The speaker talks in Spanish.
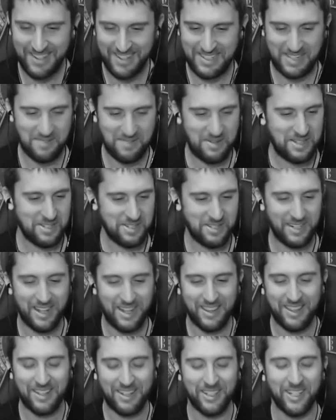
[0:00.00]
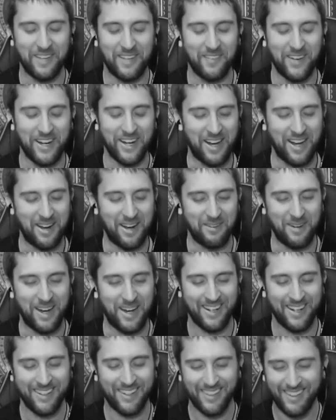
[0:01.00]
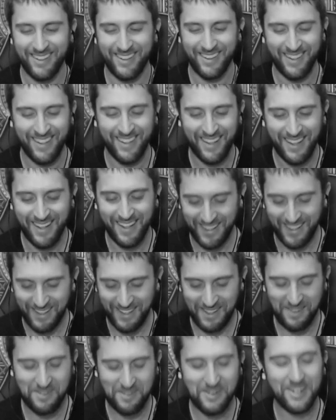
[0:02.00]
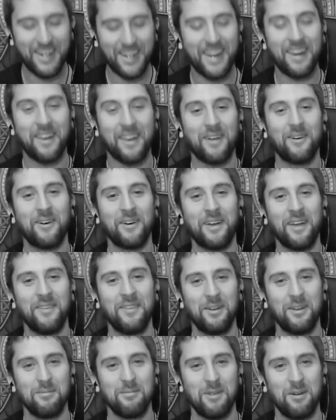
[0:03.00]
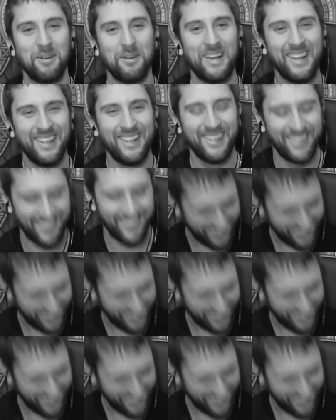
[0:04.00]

Es que me ha hecho gracia lo de entrar en el bar y verle recogiendo el móvil.